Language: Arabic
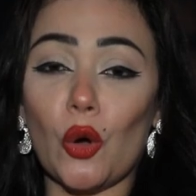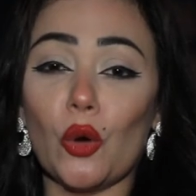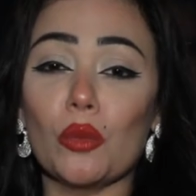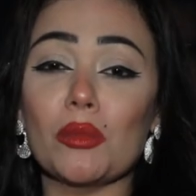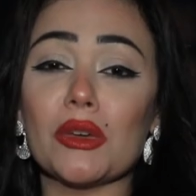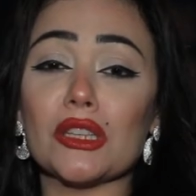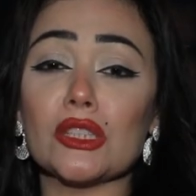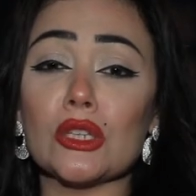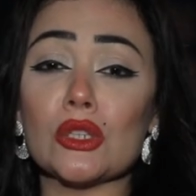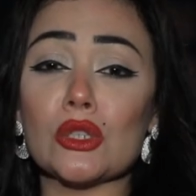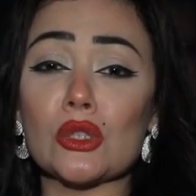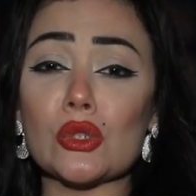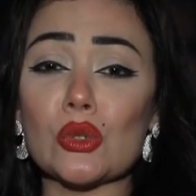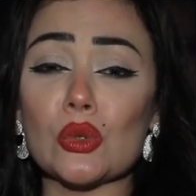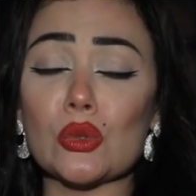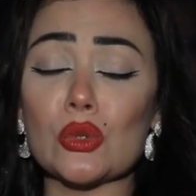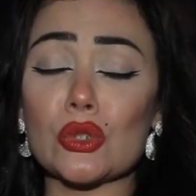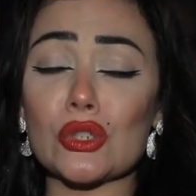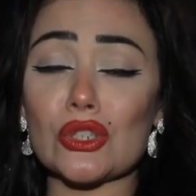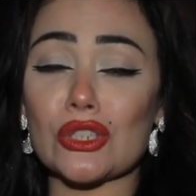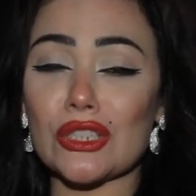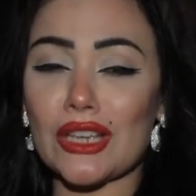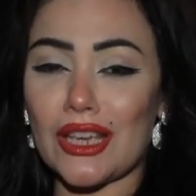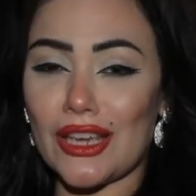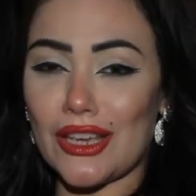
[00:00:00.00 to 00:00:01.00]
وما
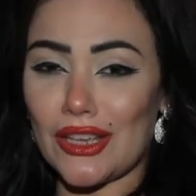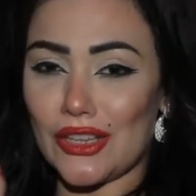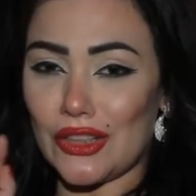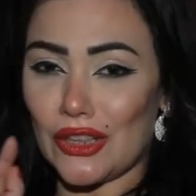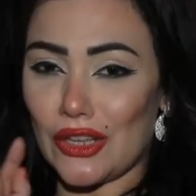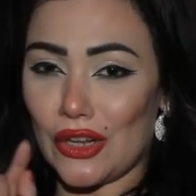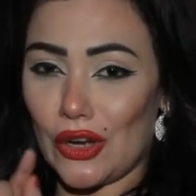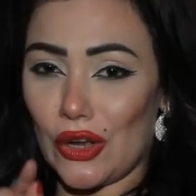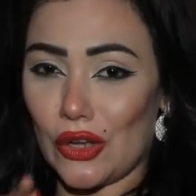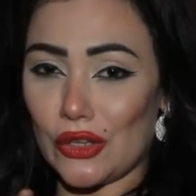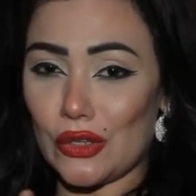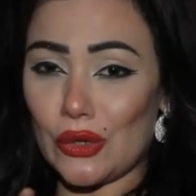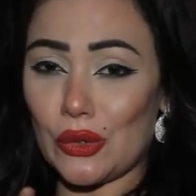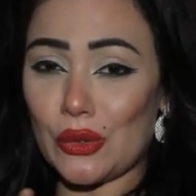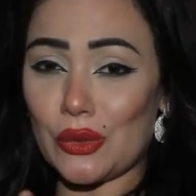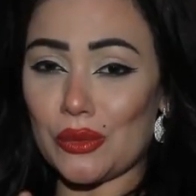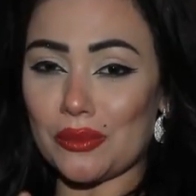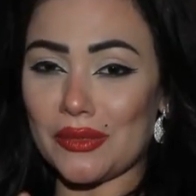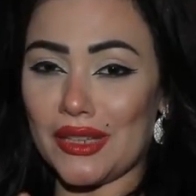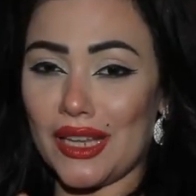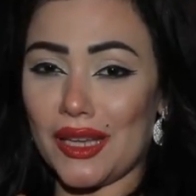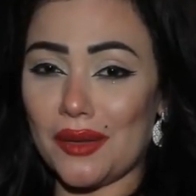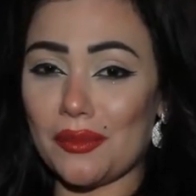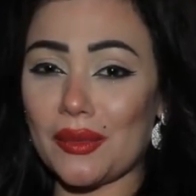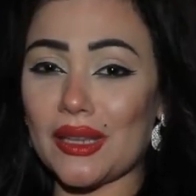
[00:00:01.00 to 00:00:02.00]
تنسوش إن
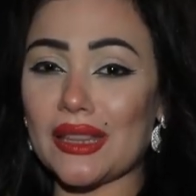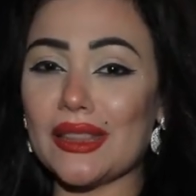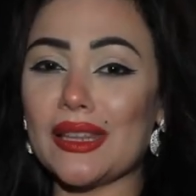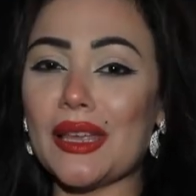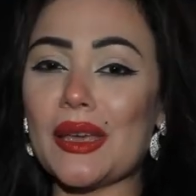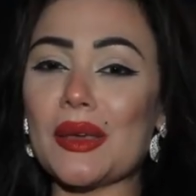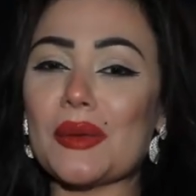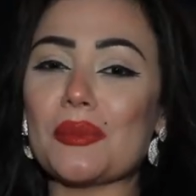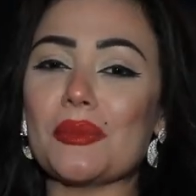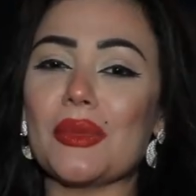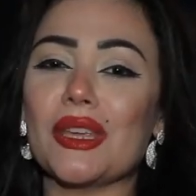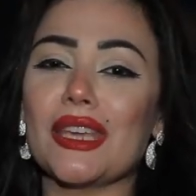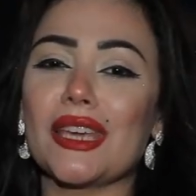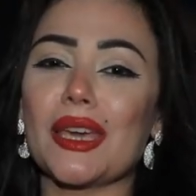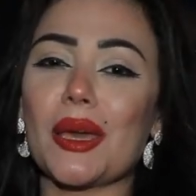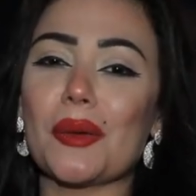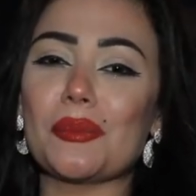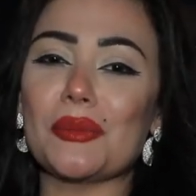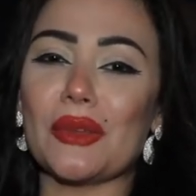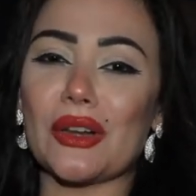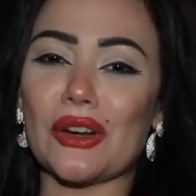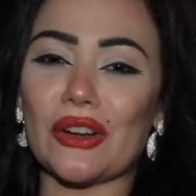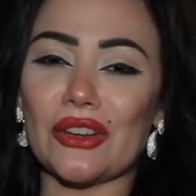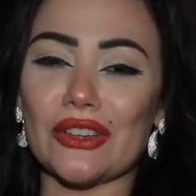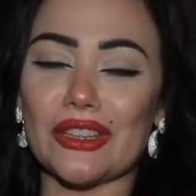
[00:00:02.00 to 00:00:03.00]
رأيكم دايما
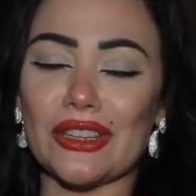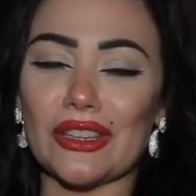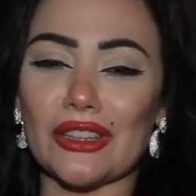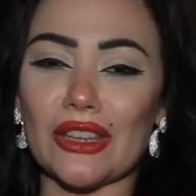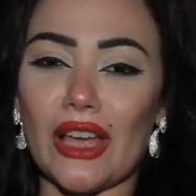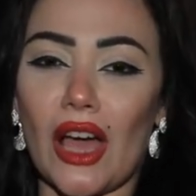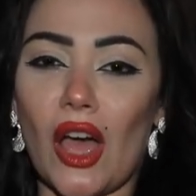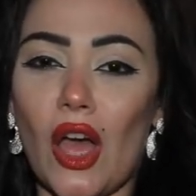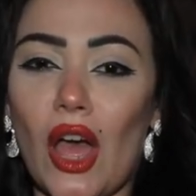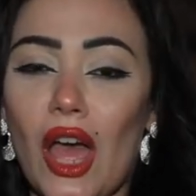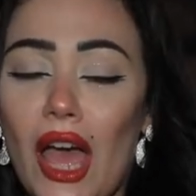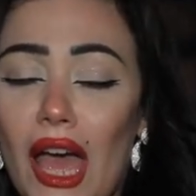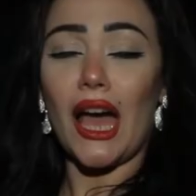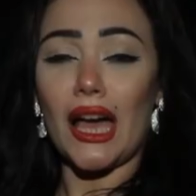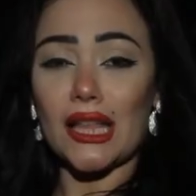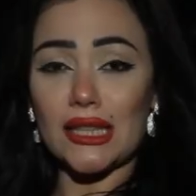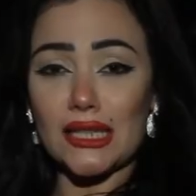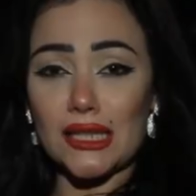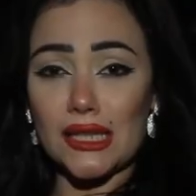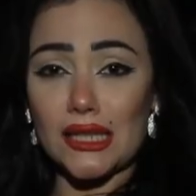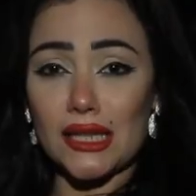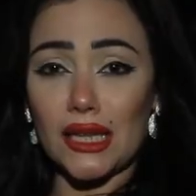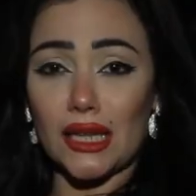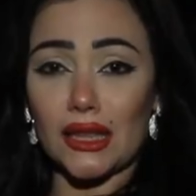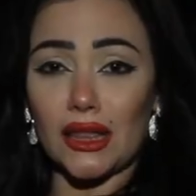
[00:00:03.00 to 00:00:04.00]
بيكمل رأينا
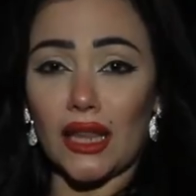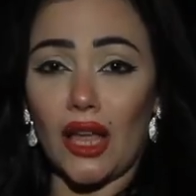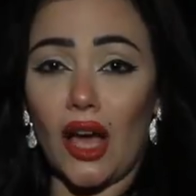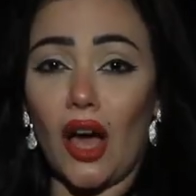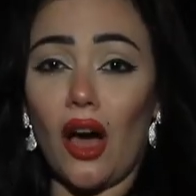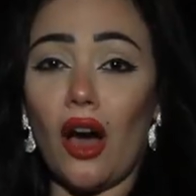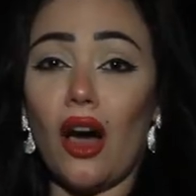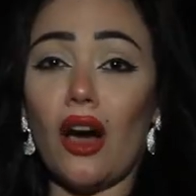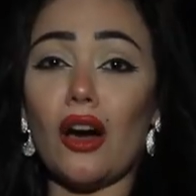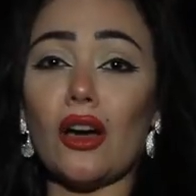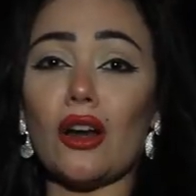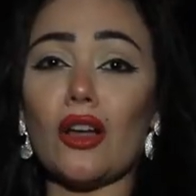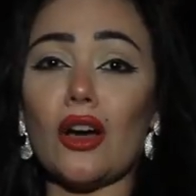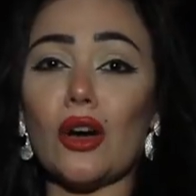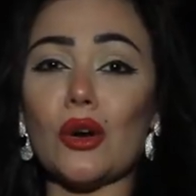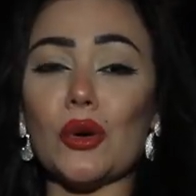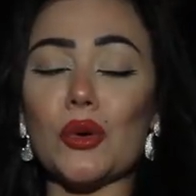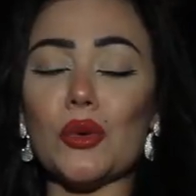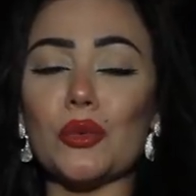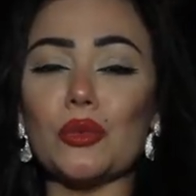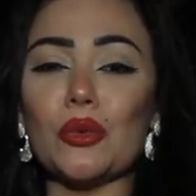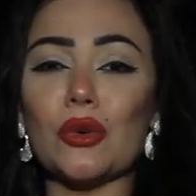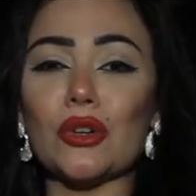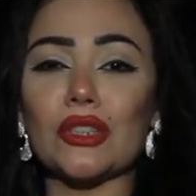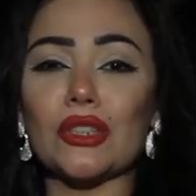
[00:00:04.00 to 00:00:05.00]
هنستنى آرائكم